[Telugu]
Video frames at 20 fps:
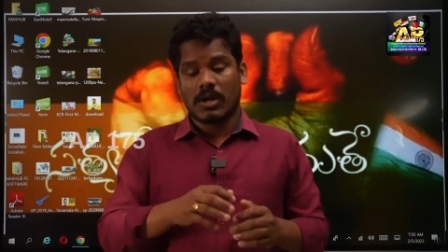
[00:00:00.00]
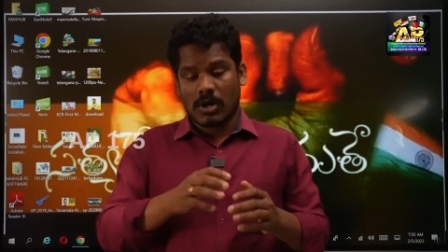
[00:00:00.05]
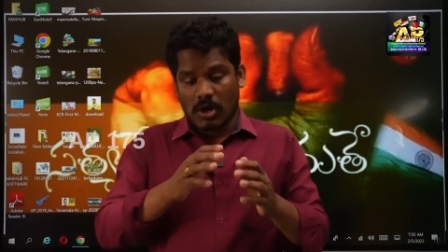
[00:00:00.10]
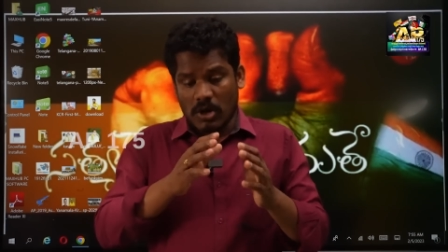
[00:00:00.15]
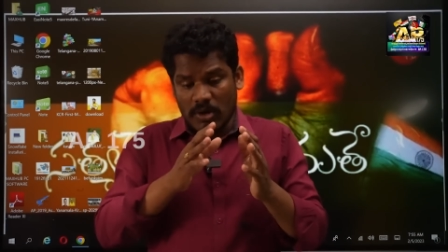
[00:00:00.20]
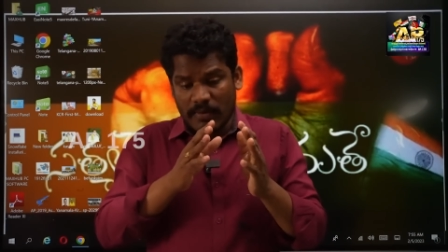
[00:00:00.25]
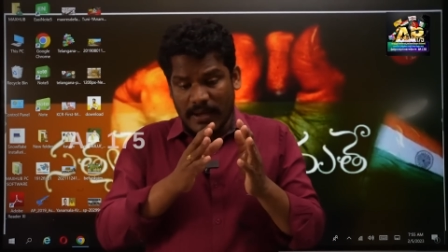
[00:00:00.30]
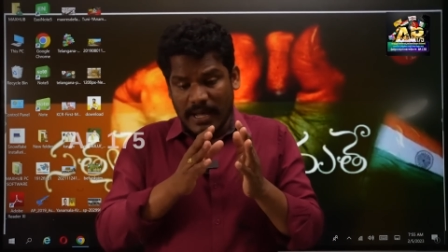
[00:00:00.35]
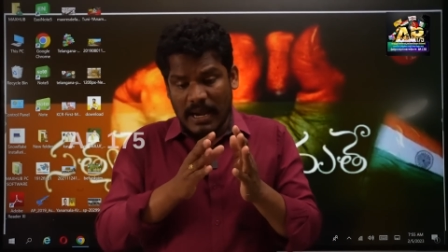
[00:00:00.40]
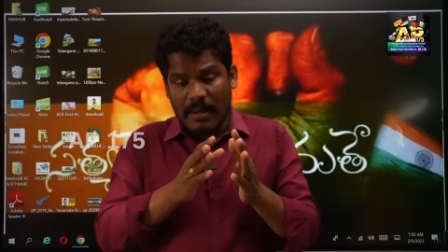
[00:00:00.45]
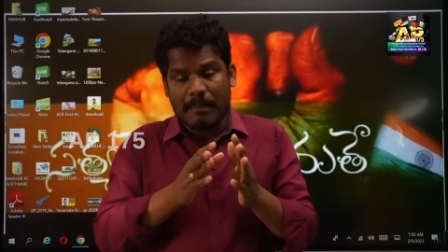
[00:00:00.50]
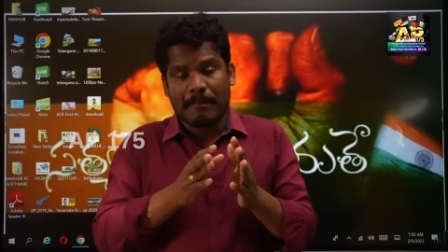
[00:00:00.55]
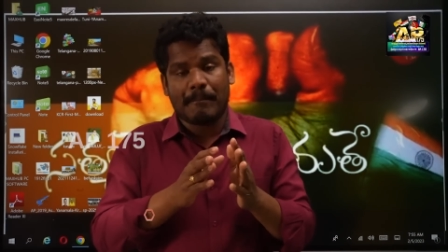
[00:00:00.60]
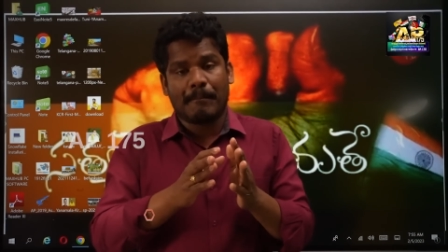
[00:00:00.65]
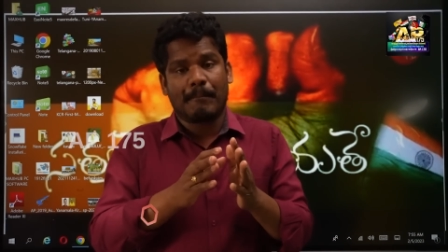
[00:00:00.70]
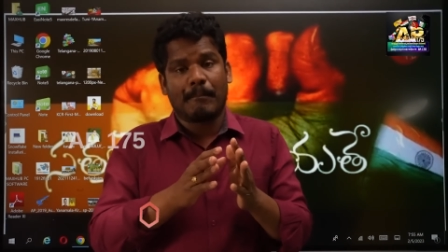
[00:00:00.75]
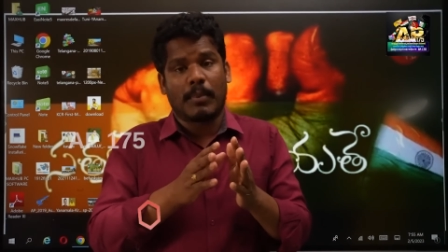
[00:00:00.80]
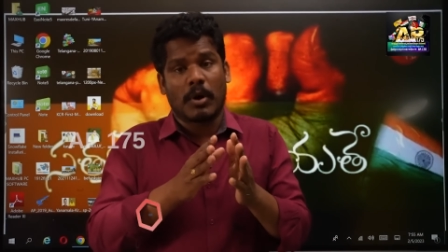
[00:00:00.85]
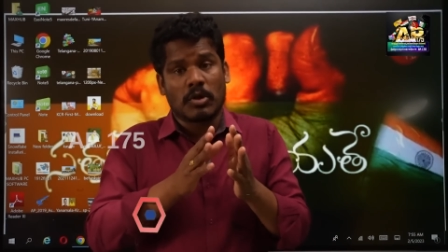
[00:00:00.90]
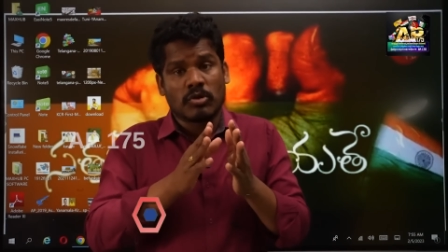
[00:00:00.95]
రెండు వేల
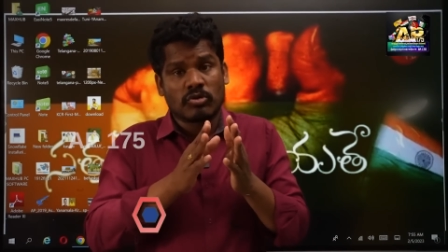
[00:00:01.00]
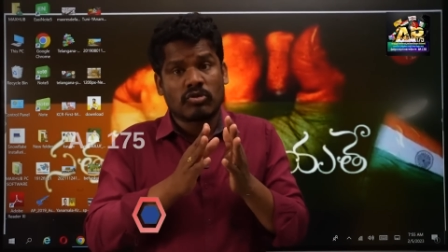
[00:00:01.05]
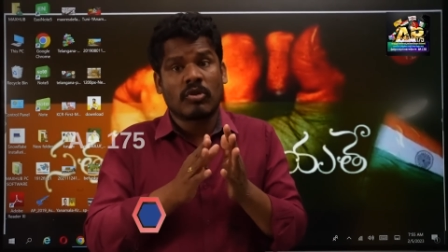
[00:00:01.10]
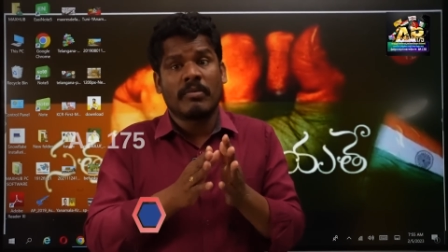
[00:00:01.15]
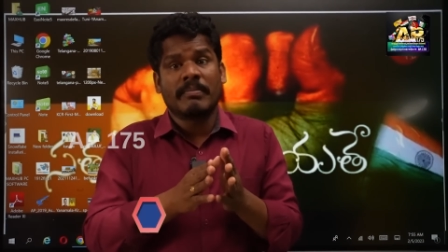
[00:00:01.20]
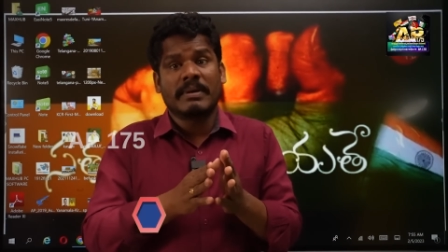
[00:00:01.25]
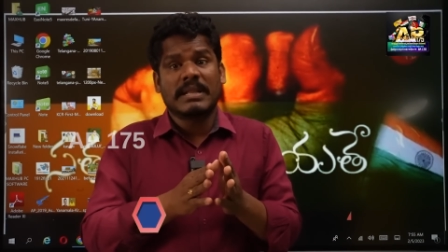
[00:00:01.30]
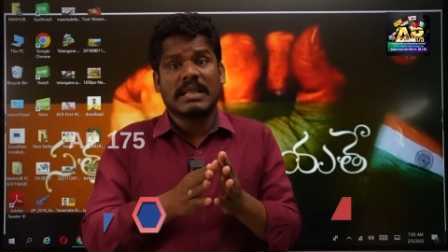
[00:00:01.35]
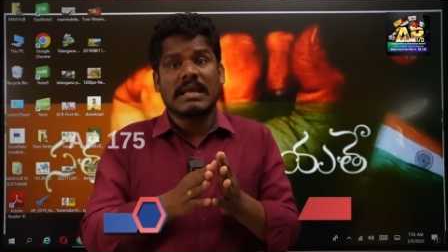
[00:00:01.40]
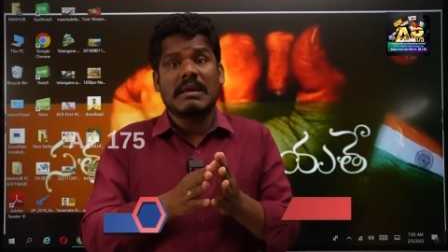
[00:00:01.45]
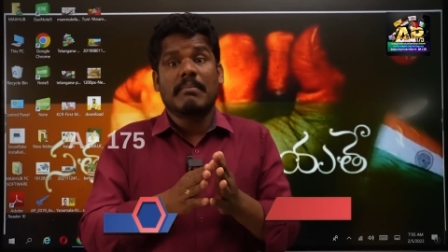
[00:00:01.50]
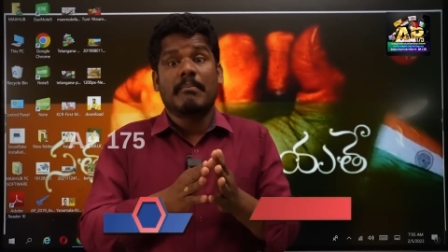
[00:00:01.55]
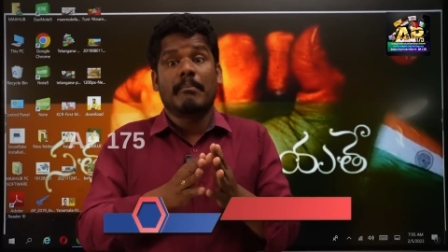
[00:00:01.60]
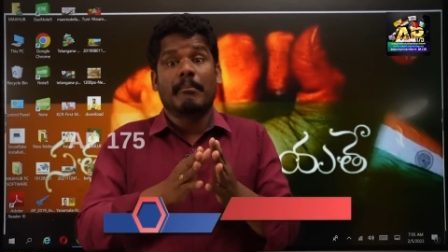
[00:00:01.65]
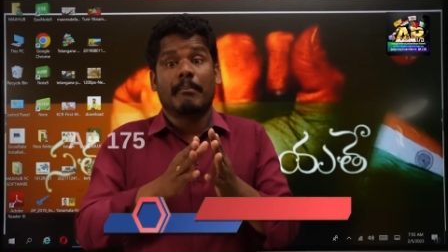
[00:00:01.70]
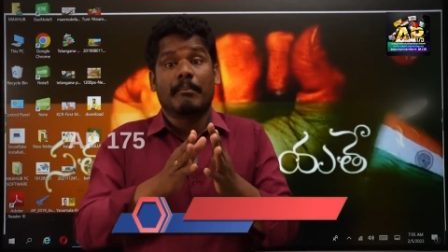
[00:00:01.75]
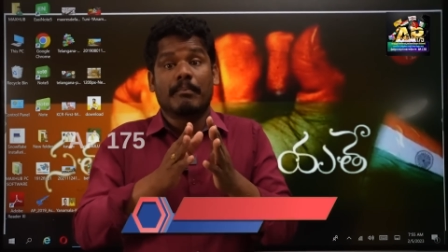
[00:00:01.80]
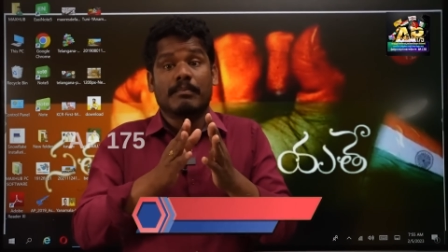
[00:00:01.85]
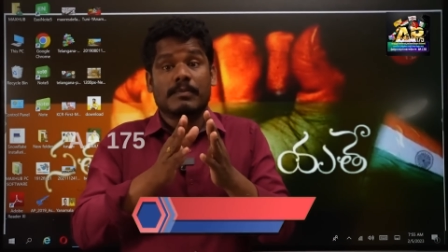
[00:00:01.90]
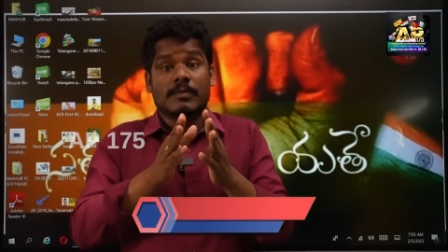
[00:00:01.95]
పంతొమ్మిది
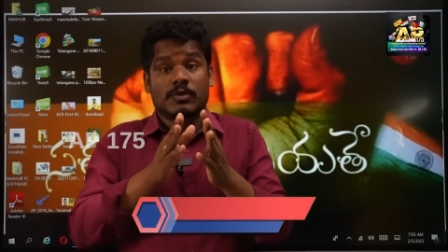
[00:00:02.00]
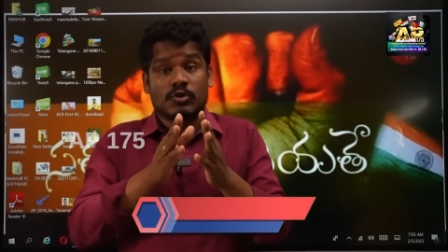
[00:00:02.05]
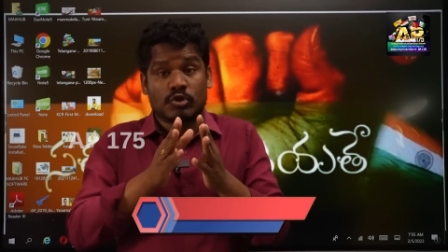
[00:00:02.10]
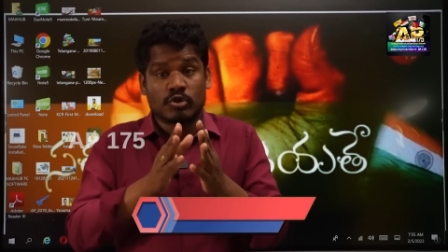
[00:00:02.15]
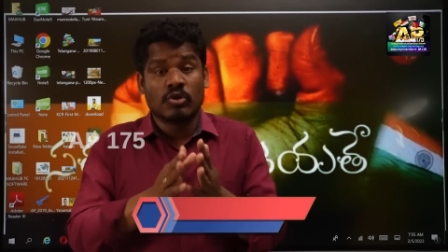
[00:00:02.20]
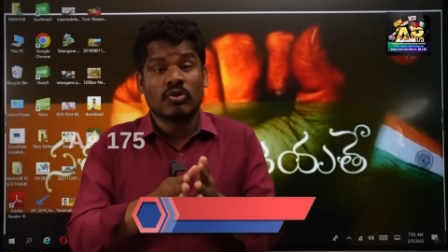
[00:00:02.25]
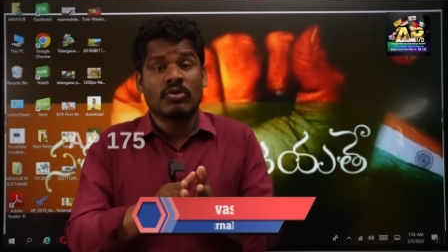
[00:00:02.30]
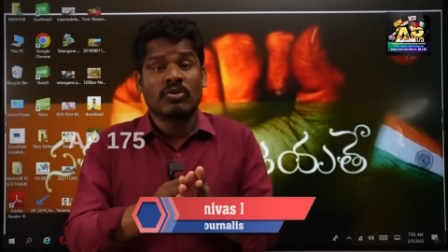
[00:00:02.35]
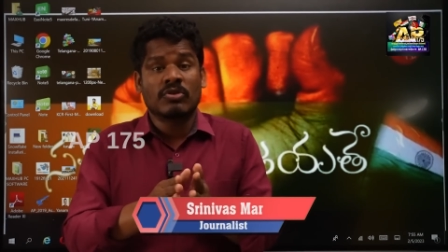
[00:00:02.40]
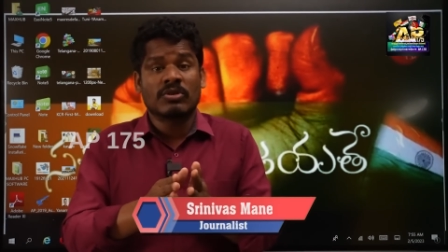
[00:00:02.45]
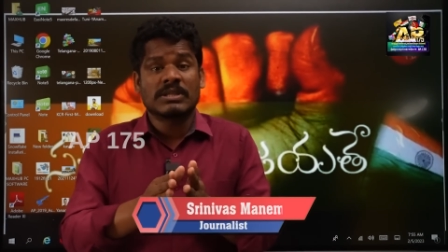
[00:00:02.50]
జూన్